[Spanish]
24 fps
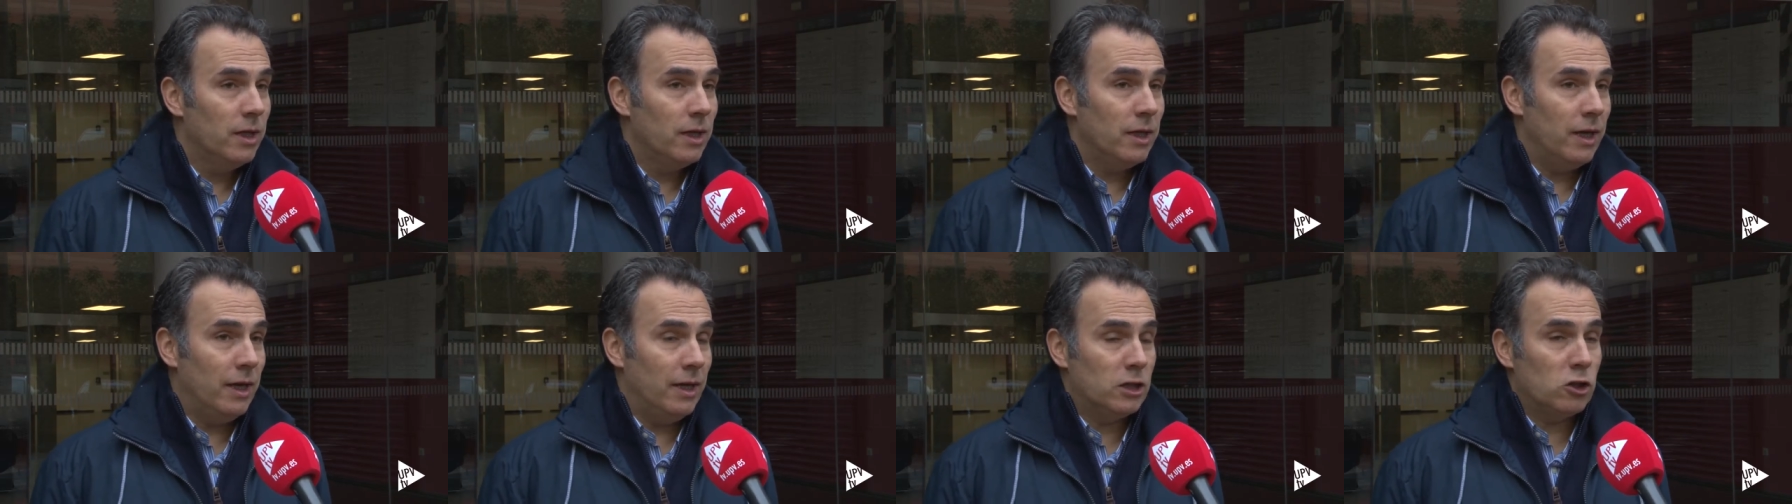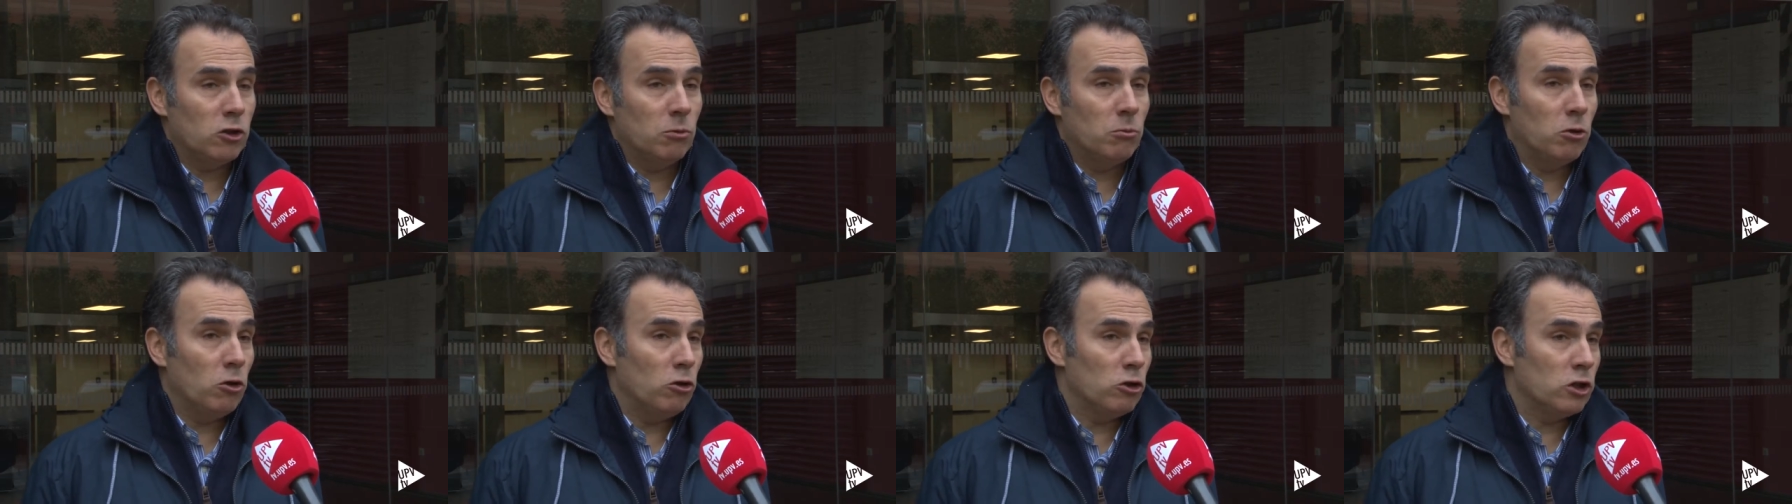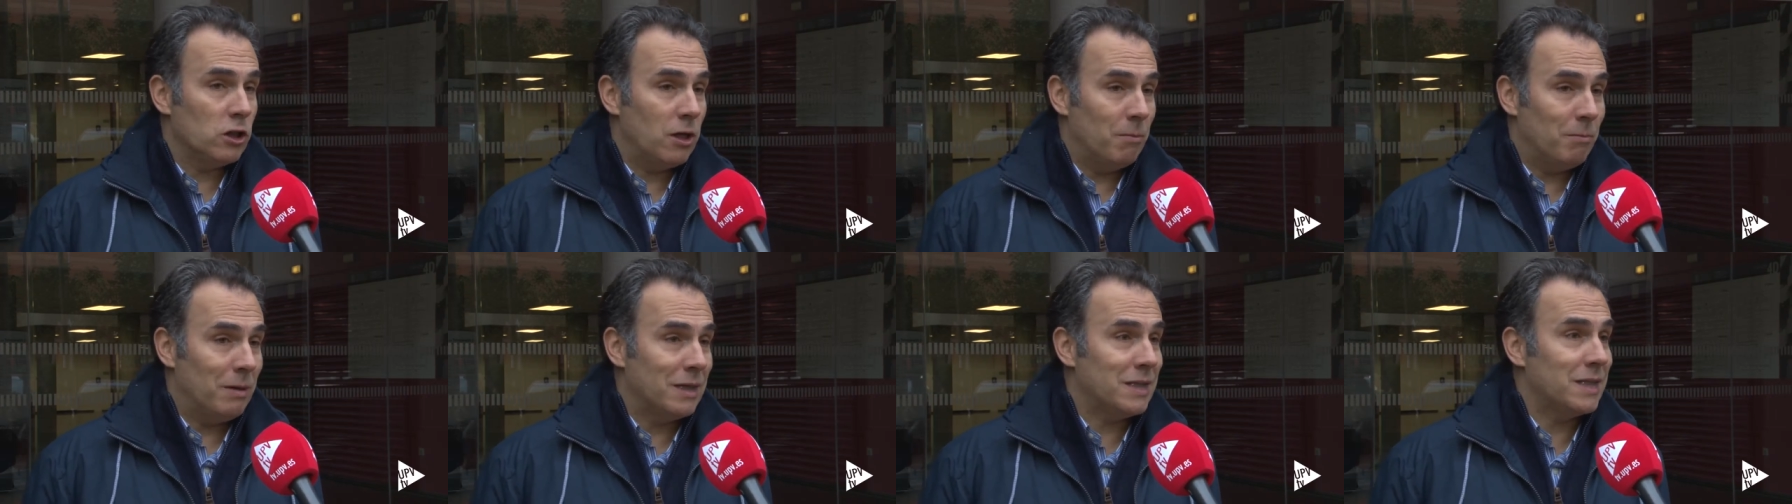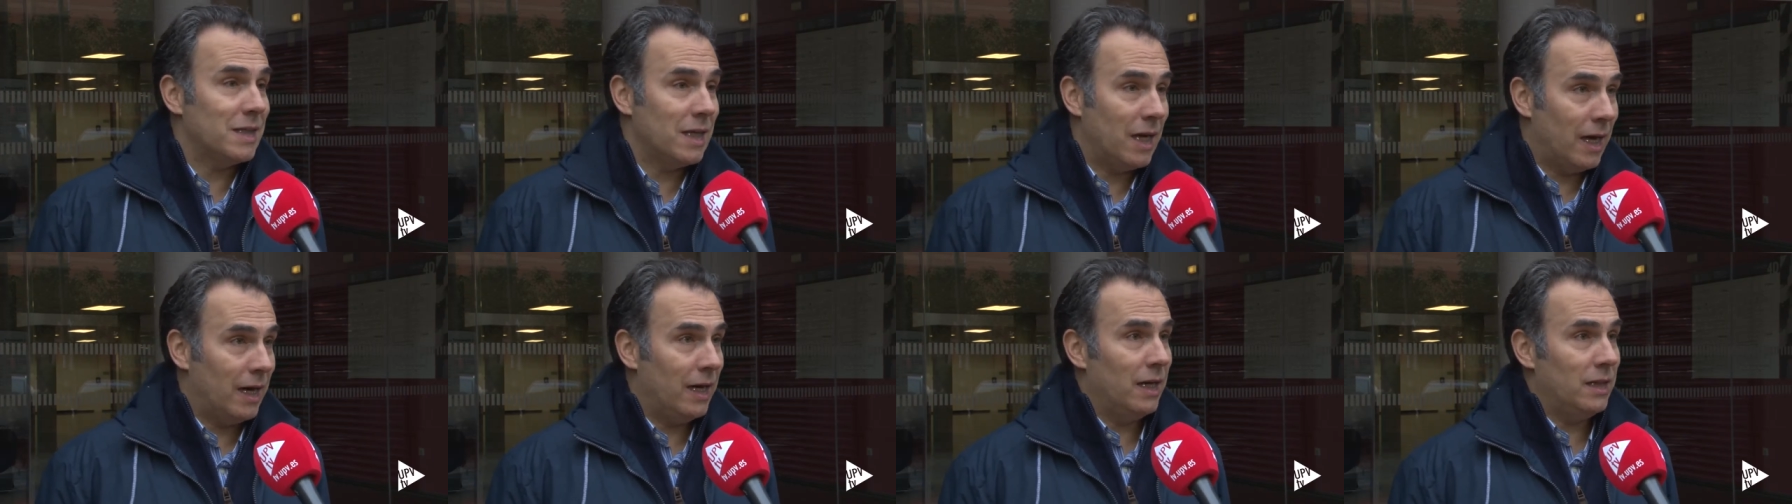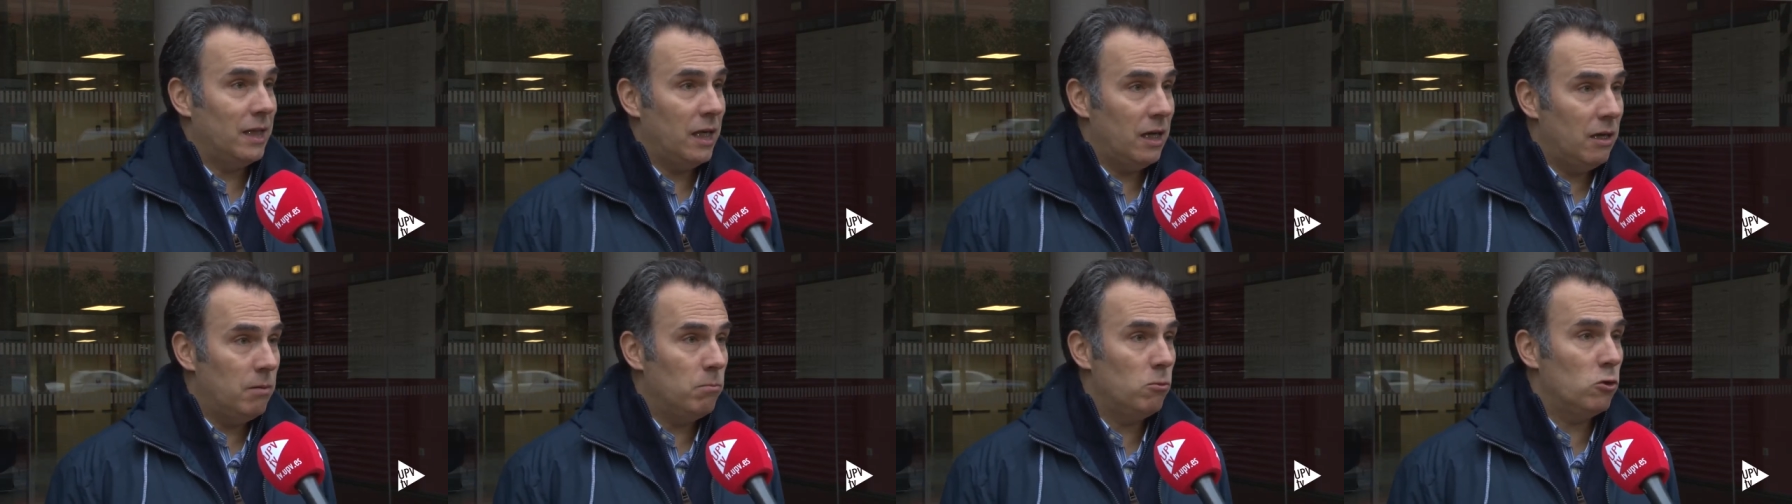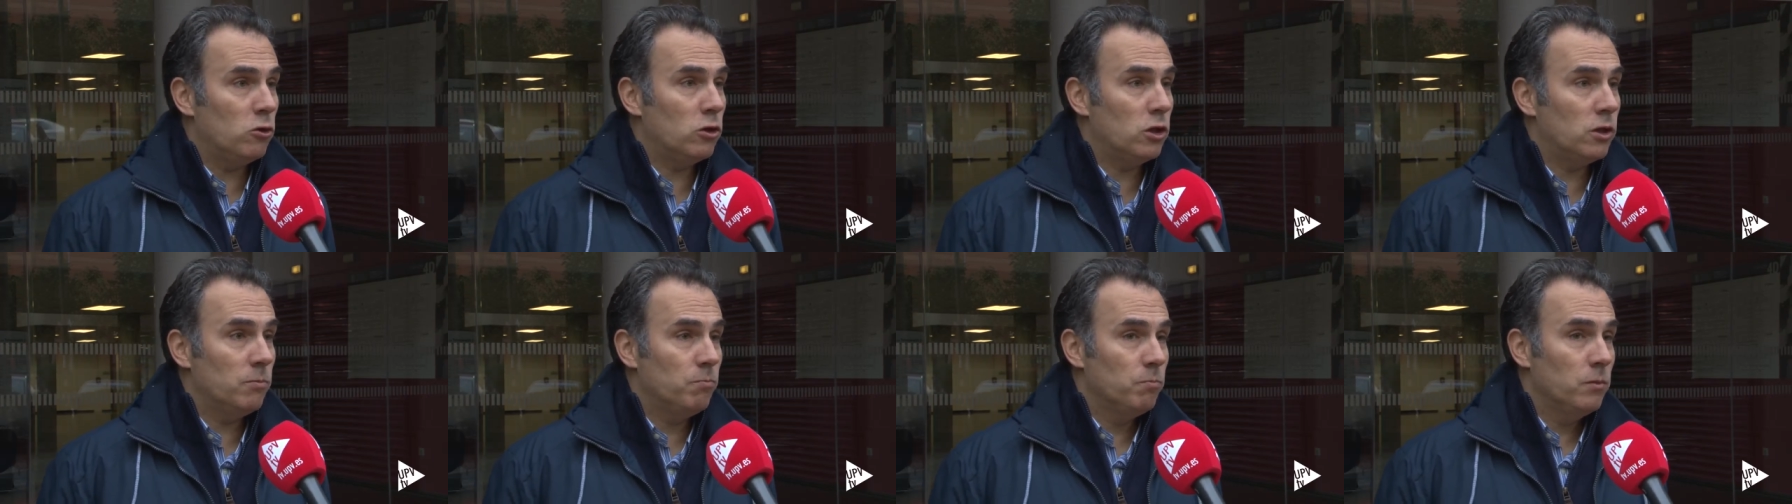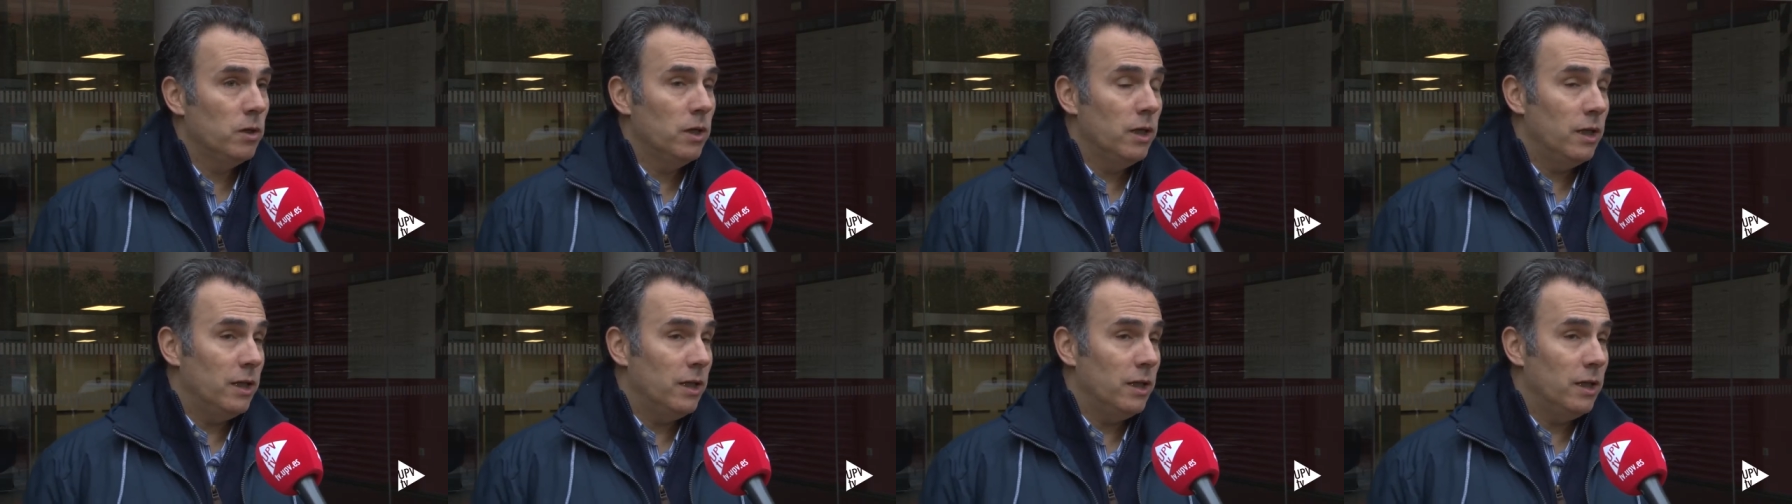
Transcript: Eh, somos los que más carga tenemos